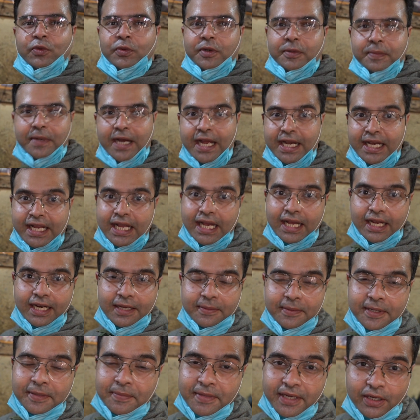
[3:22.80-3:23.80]
मुँह में पानी आ रहा
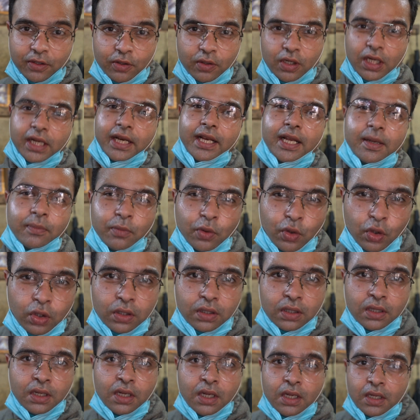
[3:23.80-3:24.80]
है भाई मेरे को लग रही है
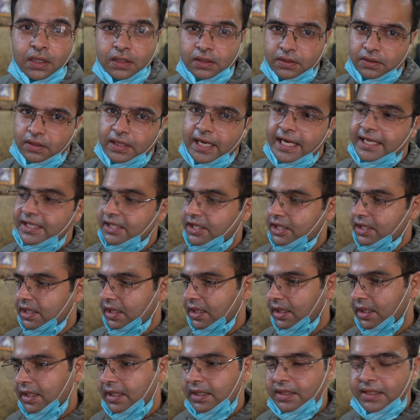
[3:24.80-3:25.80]
भूख गाइस
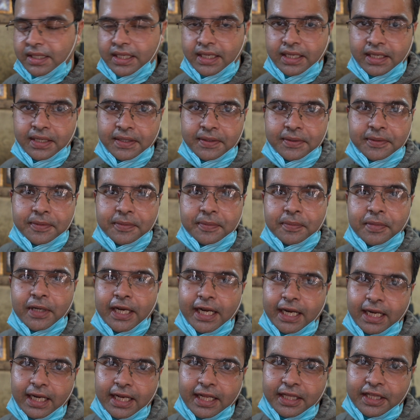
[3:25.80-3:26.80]
जल्दी से
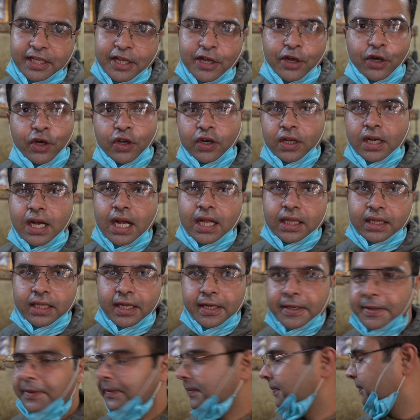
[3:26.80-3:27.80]
प्लेट लेते हैं और खाते हैं